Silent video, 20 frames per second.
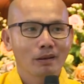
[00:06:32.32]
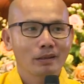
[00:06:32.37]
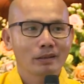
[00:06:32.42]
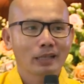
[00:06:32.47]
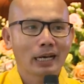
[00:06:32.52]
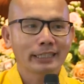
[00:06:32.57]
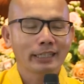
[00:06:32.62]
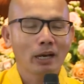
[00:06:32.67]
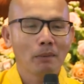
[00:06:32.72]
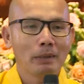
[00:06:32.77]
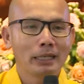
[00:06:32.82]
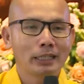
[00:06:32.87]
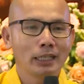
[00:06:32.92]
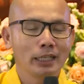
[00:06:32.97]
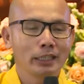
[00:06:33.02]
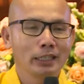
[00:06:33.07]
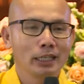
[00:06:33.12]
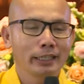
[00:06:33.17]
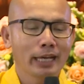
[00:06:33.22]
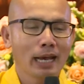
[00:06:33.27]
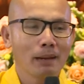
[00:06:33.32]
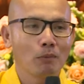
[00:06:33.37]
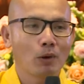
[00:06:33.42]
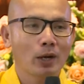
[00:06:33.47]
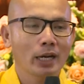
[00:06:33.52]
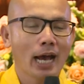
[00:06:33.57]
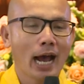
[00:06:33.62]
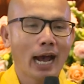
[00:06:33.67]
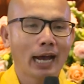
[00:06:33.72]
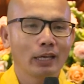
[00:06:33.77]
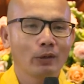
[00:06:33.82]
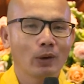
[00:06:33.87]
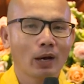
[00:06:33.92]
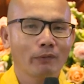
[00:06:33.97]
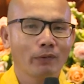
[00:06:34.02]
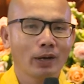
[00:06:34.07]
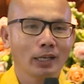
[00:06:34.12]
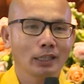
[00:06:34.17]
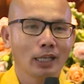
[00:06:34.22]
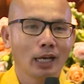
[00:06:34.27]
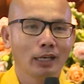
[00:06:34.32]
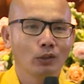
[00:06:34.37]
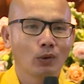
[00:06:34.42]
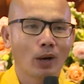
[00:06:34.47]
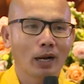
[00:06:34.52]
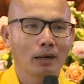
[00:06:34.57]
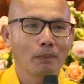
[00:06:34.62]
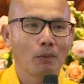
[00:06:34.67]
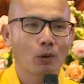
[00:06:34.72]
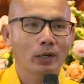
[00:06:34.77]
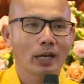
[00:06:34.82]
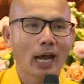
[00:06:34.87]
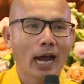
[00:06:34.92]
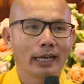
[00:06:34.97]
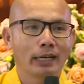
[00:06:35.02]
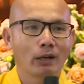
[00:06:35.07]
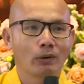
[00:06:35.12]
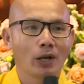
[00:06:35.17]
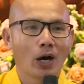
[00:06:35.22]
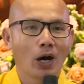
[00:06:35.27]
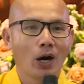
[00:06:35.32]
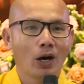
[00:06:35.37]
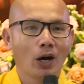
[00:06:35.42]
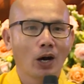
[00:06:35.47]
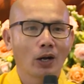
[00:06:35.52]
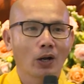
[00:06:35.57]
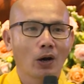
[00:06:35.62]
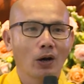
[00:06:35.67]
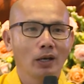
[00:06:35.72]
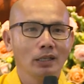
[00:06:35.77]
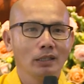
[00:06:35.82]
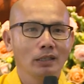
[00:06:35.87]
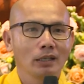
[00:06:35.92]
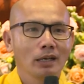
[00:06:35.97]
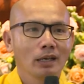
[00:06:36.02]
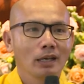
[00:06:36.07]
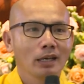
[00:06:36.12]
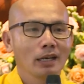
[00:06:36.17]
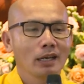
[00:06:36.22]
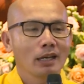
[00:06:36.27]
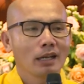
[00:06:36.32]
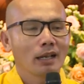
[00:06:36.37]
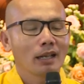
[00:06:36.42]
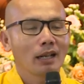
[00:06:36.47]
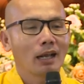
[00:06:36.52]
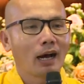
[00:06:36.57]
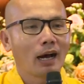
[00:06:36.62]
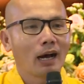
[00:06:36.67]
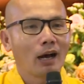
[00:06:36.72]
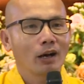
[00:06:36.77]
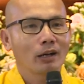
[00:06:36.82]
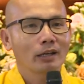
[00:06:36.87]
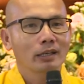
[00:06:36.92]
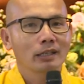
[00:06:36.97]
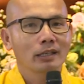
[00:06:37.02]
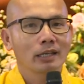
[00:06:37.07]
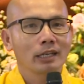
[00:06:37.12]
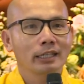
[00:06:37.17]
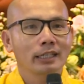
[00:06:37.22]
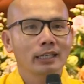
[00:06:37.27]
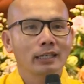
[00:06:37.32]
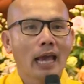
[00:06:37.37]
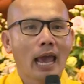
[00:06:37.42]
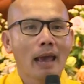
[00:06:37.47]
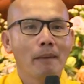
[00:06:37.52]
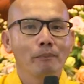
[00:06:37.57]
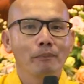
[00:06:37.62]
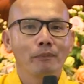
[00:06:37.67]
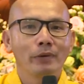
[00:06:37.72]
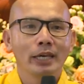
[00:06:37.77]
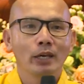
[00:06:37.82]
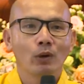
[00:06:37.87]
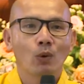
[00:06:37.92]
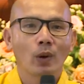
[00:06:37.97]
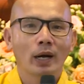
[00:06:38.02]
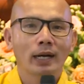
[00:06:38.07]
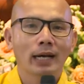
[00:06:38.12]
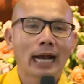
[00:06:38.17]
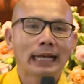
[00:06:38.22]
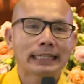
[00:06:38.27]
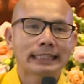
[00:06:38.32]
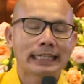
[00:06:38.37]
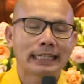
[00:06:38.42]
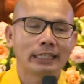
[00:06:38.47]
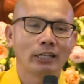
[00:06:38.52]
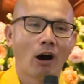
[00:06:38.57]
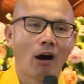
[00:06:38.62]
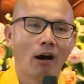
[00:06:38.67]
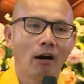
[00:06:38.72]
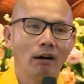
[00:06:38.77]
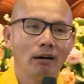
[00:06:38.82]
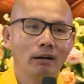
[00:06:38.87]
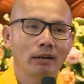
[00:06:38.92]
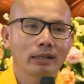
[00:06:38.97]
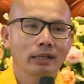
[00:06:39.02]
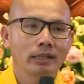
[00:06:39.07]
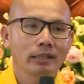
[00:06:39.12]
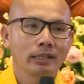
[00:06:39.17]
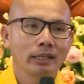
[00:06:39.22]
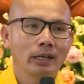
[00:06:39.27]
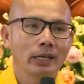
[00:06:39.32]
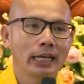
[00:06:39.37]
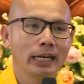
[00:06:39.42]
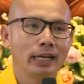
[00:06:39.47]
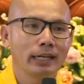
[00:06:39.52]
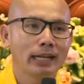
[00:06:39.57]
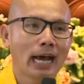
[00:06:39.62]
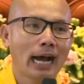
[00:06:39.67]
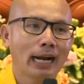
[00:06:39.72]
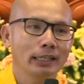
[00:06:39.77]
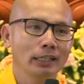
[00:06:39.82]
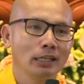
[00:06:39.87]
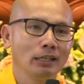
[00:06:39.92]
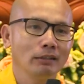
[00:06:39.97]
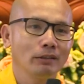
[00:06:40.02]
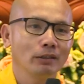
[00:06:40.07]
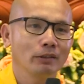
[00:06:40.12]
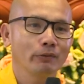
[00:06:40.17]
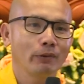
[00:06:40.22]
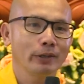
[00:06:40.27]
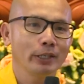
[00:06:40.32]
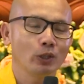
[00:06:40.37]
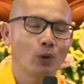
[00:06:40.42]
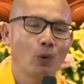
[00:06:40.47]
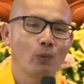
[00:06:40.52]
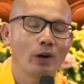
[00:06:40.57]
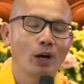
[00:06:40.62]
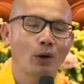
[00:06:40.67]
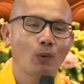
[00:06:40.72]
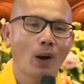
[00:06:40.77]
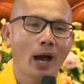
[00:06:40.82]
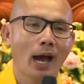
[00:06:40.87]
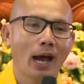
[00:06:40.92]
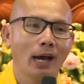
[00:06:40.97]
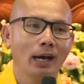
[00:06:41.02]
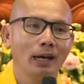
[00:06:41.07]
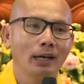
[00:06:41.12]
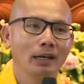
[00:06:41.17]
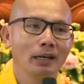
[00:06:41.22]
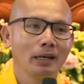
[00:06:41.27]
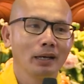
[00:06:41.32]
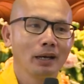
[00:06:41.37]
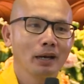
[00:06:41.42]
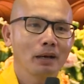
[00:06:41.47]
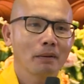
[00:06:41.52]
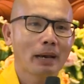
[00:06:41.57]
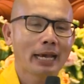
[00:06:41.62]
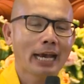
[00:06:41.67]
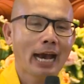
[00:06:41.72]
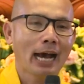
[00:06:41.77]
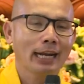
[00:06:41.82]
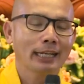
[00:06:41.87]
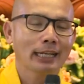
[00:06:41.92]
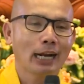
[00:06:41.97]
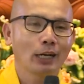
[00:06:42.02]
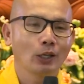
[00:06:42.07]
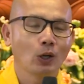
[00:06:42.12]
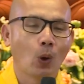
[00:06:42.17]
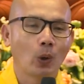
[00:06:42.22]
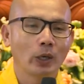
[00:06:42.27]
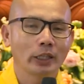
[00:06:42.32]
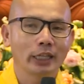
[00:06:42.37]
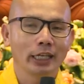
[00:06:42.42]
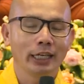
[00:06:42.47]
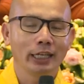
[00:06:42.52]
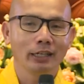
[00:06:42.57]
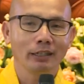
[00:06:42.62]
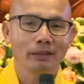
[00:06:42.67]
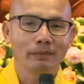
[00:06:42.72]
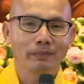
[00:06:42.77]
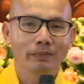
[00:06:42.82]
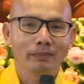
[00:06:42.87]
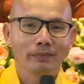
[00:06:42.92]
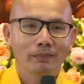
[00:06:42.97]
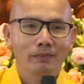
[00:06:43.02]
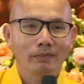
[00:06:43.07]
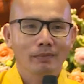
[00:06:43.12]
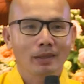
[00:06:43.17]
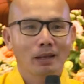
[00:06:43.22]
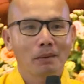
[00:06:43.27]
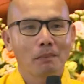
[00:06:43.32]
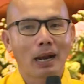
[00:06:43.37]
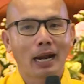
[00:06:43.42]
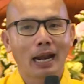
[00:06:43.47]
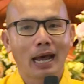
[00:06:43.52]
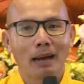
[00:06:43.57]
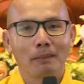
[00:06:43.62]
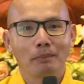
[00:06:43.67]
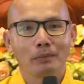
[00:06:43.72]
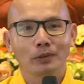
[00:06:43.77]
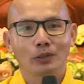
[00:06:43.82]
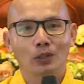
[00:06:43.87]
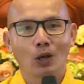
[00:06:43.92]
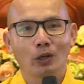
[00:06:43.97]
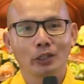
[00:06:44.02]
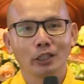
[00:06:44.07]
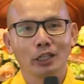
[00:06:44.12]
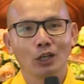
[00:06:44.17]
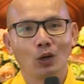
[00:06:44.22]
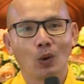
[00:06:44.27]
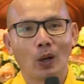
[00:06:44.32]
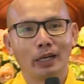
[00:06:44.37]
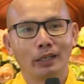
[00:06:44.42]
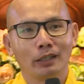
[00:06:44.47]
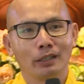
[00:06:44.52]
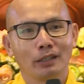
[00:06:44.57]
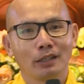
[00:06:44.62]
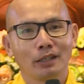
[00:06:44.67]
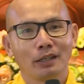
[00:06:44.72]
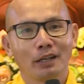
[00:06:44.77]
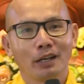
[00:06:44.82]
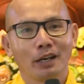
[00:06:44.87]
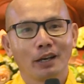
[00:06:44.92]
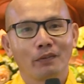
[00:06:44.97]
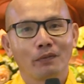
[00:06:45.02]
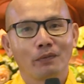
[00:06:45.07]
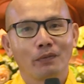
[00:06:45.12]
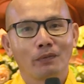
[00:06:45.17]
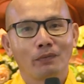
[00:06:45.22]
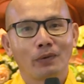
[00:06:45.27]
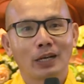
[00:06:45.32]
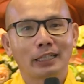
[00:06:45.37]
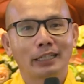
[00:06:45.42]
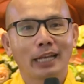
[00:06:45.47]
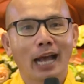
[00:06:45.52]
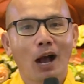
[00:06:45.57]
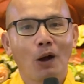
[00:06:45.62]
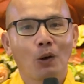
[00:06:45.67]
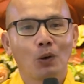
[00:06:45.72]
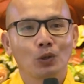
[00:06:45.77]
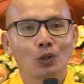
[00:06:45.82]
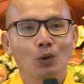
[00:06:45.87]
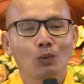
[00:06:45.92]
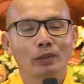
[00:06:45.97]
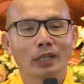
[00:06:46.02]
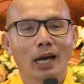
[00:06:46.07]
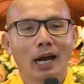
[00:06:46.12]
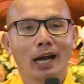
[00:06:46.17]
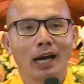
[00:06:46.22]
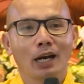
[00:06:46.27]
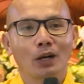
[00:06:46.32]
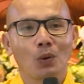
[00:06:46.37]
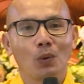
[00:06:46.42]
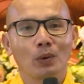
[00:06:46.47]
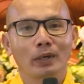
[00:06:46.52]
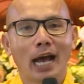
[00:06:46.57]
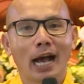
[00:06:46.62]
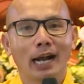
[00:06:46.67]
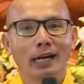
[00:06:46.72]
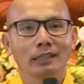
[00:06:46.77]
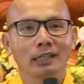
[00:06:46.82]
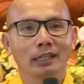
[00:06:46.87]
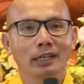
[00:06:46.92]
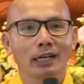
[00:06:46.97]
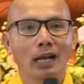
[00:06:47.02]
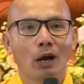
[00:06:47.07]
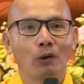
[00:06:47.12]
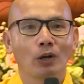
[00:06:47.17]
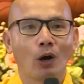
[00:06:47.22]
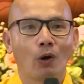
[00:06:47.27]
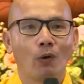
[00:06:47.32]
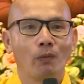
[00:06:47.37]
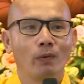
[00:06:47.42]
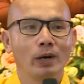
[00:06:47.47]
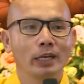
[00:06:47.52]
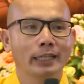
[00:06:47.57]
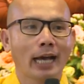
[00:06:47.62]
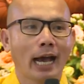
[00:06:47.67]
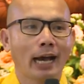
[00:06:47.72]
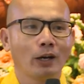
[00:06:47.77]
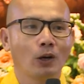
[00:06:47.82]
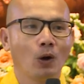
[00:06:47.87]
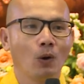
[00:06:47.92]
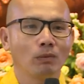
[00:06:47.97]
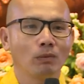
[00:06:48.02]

Tại sao mình thường thường nghe một cái đài hoặc phát thanh hoặc là một đài nào đó họ nói là cái MV của ca sĩ đó hiện đang đứng, ví dụ vừa qua bài hát đang nổi tiếng mà làm cho dư luận Phật giáo của chúng ta cũng đang rất là đau đầu với ca